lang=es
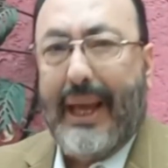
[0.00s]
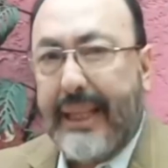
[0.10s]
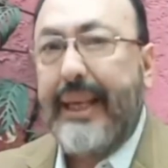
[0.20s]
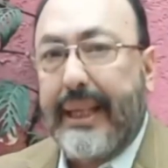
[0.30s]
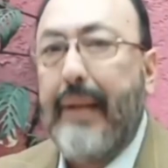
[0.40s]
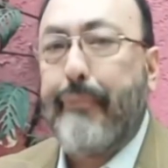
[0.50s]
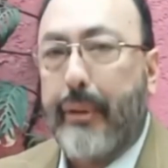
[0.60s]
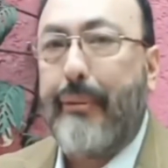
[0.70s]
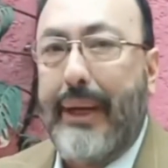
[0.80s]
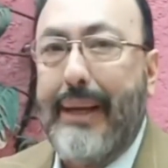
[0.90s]
Ese es el
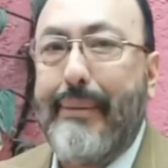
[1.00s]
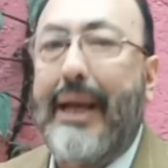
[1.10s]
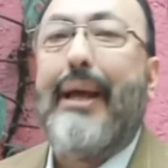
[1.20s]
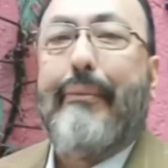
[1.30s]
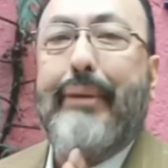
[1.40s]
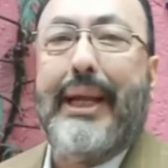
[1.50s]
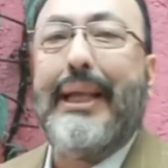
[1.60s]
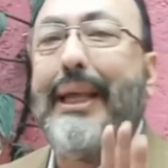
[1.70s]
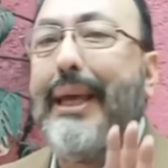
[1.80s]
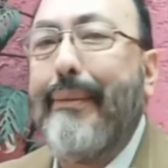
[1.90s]
problema.
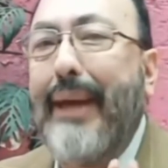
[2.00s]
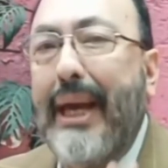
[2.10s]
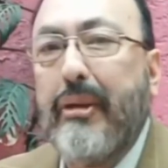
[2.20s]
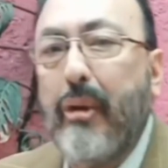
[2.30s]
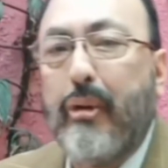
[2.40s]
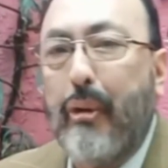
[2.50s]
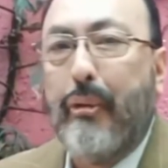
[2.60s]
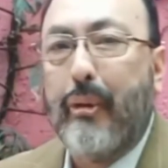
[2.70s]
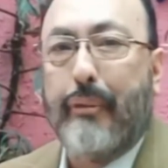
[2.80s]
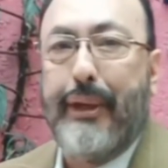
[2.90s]
Miren, ya había hecho yo
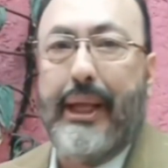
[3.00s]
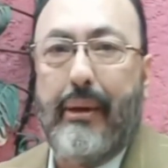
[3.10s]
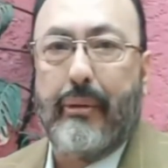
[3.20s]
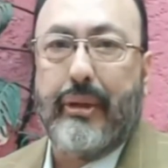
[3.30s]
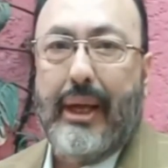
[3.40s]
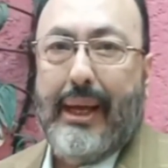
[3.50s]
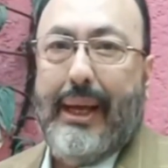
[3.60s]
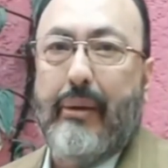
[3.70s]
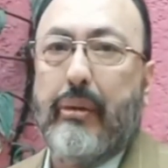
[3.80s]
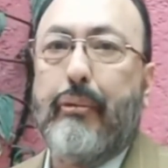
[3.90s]
unos videos
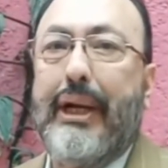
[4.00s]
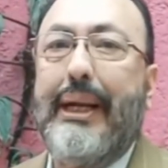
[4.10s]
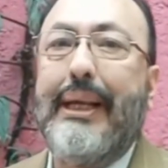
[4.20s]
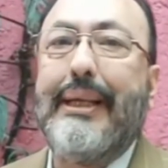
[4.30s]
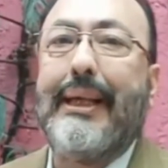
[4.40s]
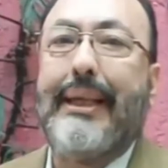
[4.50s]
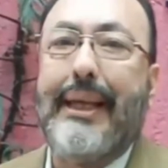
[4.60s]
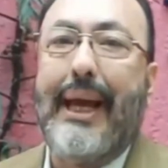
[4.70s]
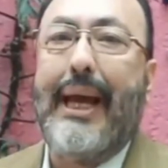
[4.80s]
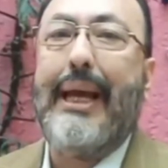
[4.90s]
en los cuales les
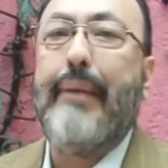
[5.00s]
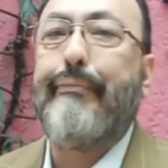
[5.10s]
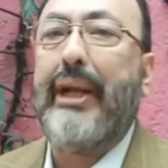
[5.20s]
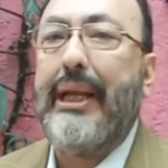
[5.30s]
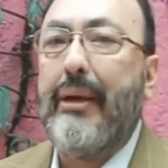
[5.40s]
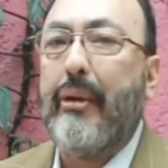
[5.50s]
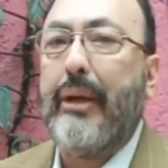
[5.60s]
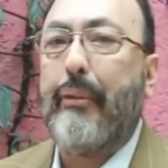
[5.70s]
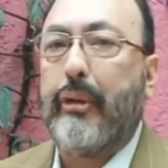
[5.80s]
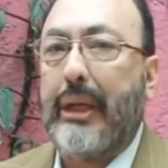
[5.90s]
decía el peligro
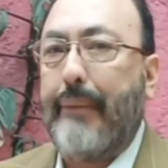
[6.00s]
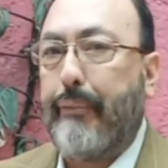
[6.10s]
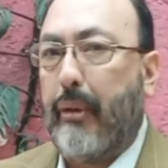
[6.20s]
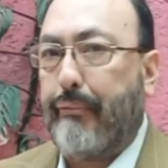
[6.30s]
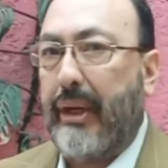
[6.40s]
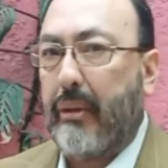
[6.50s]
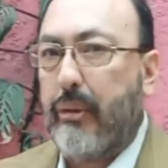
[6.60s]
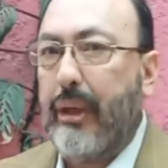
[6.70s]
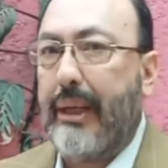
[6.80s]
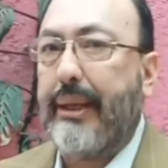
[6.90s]
de votar por
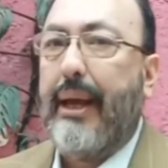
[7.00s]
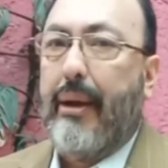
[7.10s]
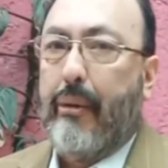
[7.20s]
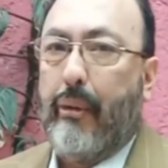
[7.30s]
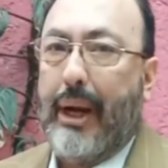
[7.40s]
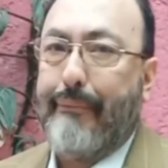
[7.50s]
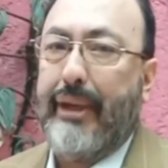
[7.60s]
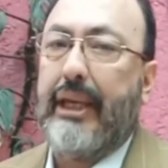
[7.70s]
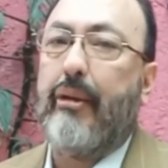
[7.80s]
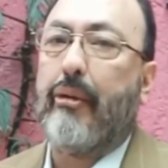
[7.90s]
personas con
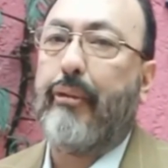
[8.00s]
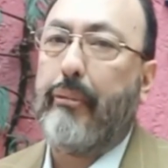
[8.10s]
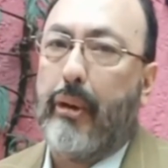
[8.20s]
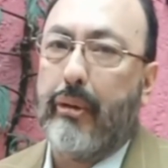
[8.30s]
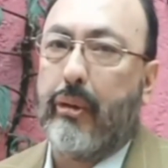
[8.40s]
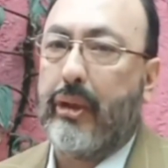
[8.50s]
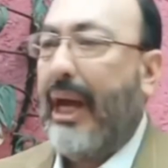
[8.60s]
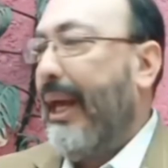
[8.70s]
apellidos famosos,